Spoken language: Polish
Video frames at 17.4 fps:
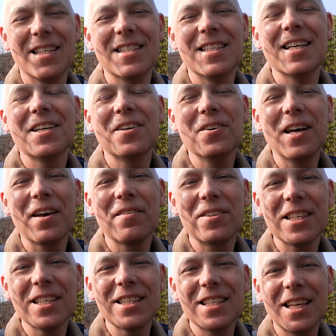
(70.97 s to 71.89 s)
Dziękuję
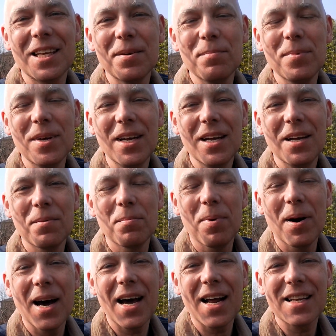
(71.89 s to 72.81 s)
wszystkim
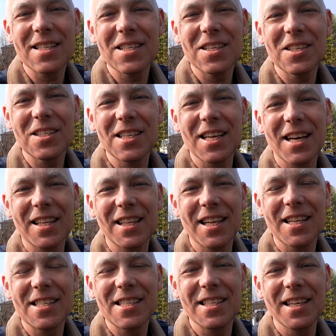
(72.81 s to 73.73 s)
bardzo
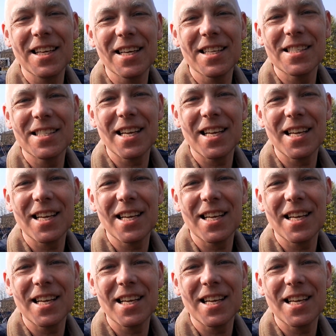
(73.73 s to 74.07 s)
serdecznie